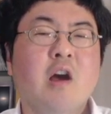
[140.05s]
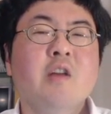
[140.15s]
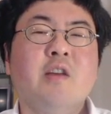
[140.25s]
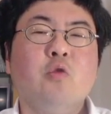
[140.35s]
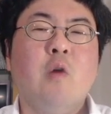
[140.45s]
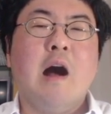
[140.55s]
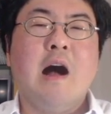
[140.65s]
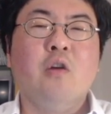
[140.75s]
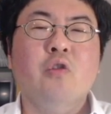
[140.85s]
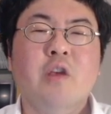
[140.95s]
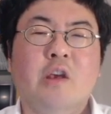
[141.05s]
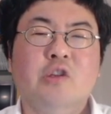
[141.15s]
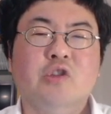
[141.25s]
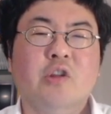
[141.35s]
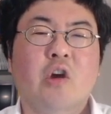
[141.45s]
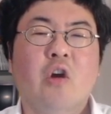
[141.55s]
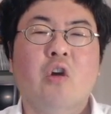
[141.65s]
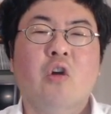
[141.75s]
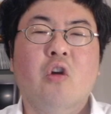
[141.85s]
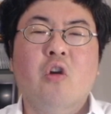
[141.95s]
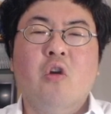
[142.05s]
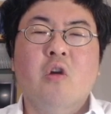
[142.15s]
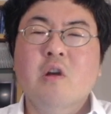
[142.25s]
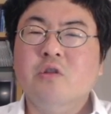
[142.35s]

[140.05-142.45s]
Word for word: 다 과거 얘기잖아. 어허,